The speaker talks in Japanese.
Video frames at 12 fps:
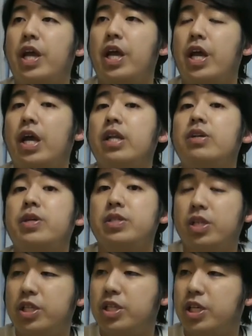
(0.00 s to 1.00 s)
えー、やり忘
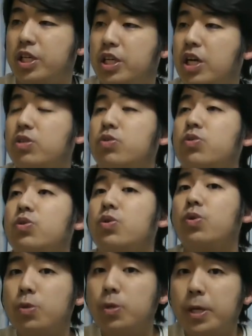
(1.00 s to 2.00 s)
れてた企画とい
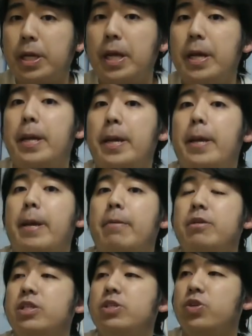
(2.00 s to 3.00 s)
うことでね、えー、